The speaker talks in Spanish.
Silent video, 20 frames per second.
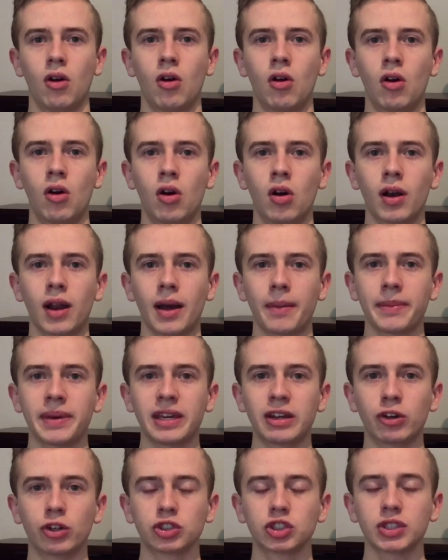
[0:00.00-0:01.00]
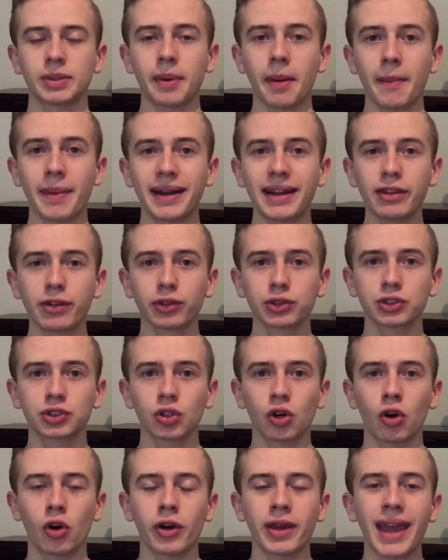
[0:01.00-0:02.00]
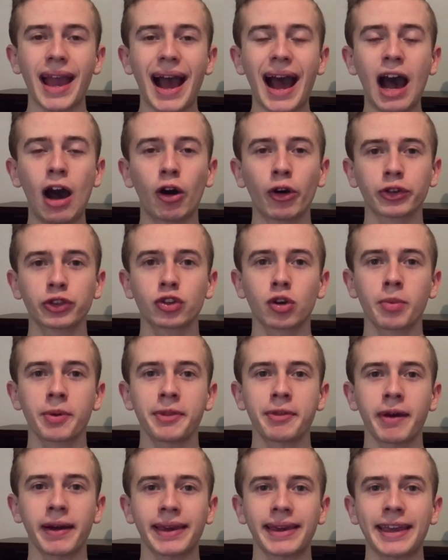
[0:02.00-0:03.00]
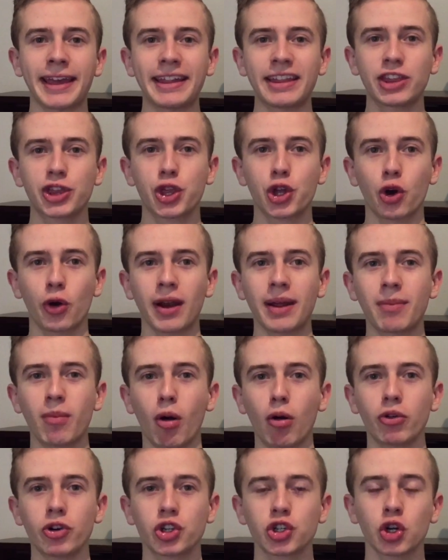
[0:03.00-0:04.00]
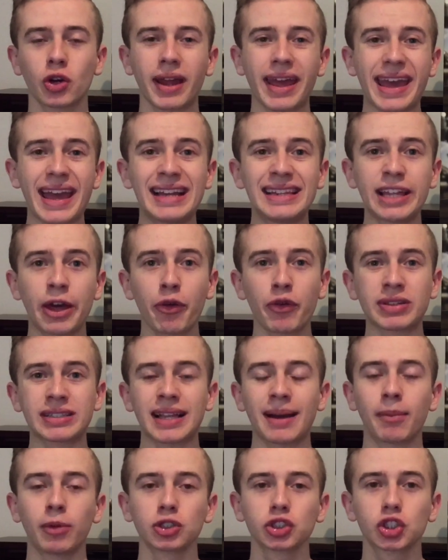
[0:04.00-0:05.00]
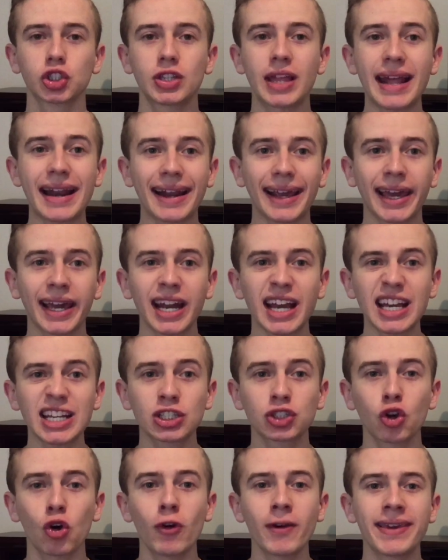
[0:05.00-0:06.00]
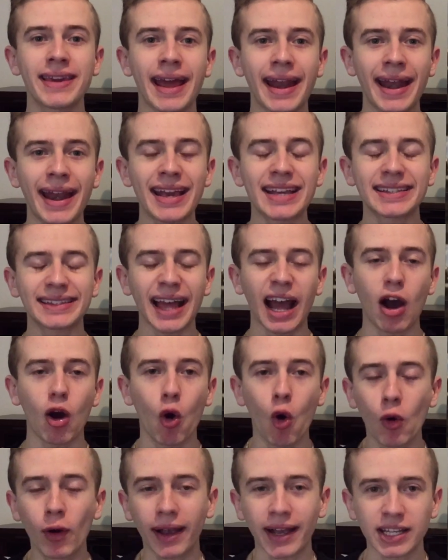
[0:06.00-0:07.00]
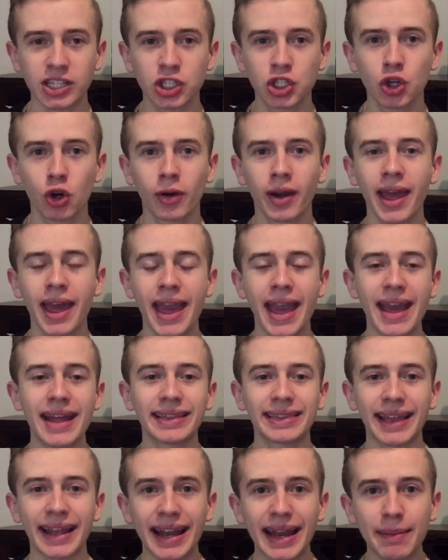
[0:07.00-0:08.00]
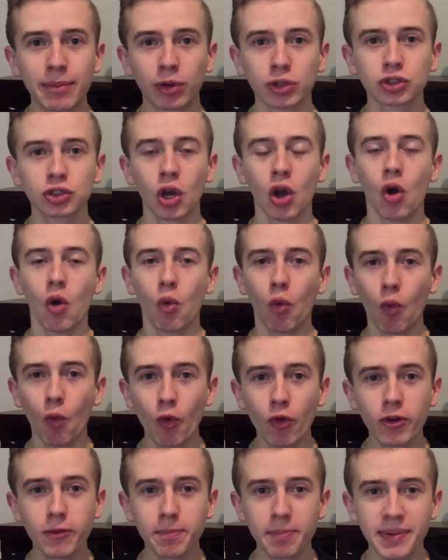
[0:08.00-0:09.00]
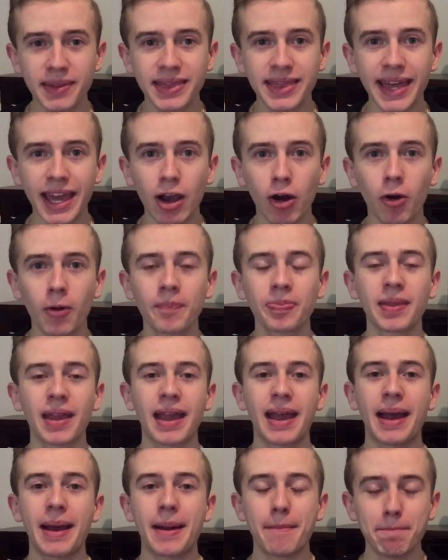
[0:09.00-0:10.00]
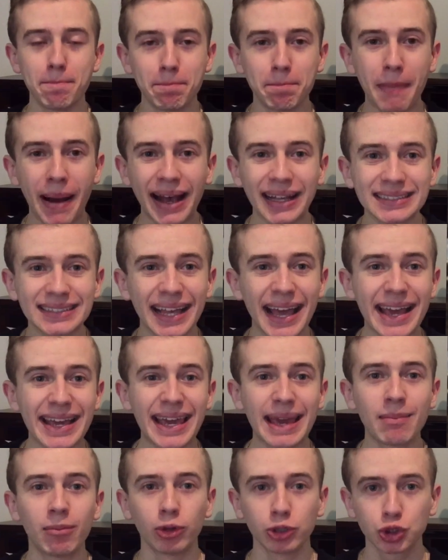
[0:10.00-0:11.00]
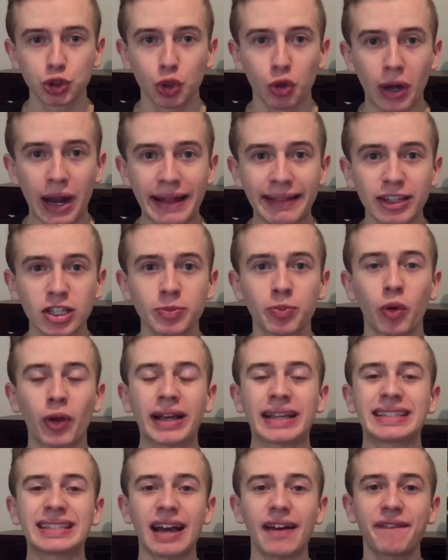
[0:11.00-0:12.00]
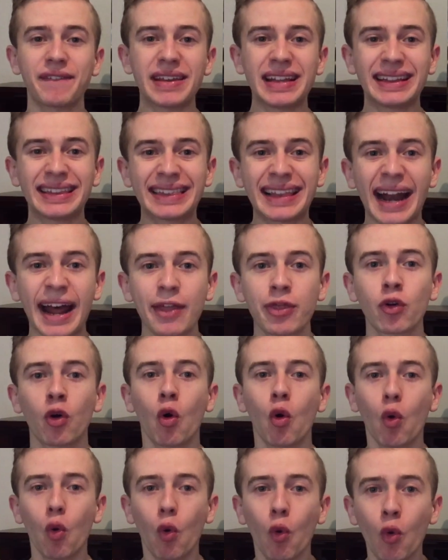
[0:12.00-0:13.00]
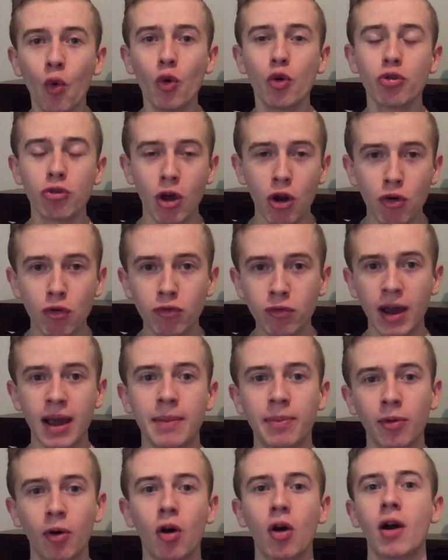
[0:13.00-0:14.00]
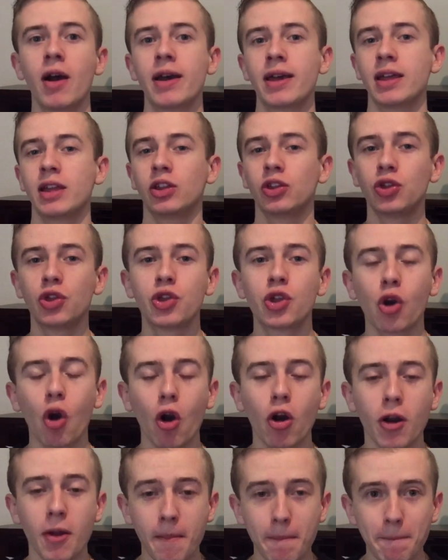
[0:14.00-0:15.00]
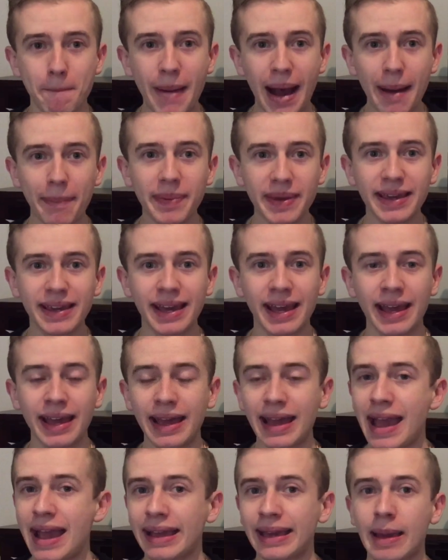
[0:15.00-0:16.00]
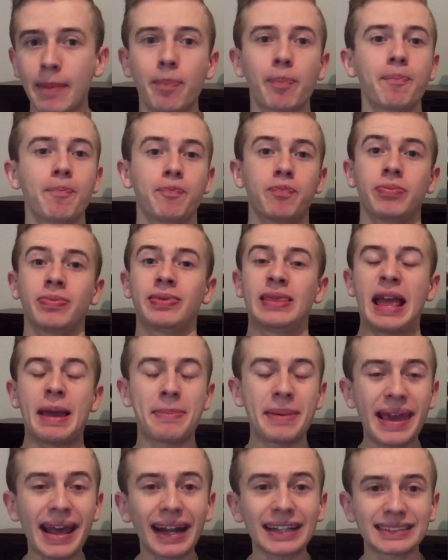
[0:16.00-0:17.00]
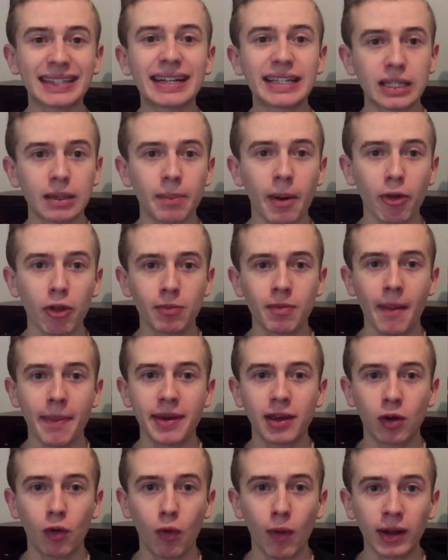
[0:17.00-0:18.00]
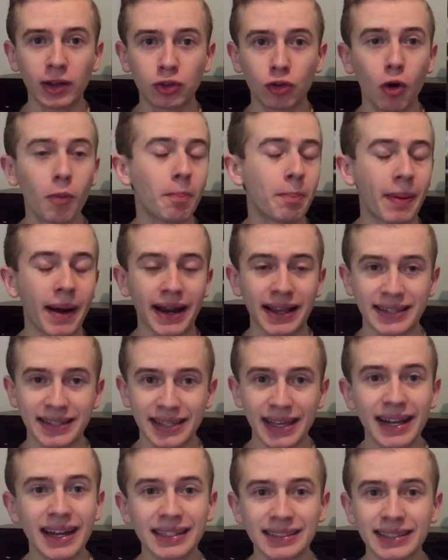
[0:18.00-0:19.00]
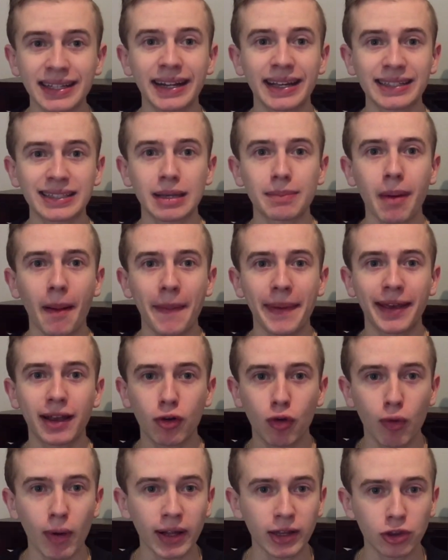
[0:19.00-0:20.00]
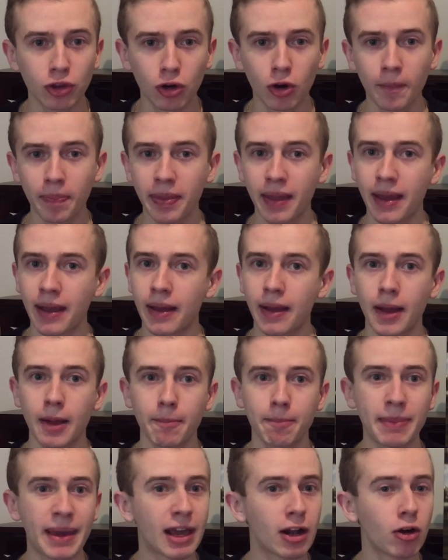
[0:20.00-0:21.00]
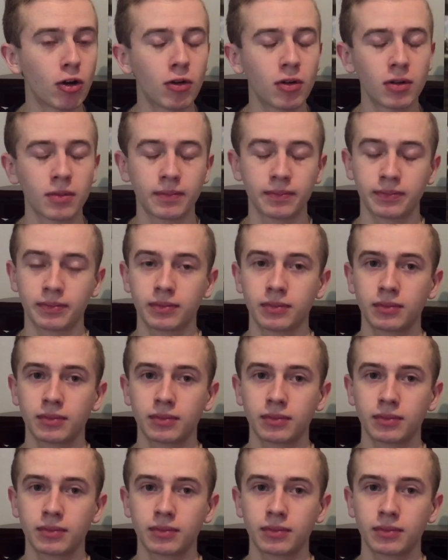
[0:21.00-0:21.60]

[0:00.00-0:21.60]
Hola amigos, bienvenidos hoy a otro video aquí en Drone Motion. El día de hoy estamos de regreso y en esta ocasión tenemos un video más que emocionante porque se ha filtrado un nuevo drone Mavic que debiera ser llamado el Mavic 4, pareciera ser que es el Mavic 4, pero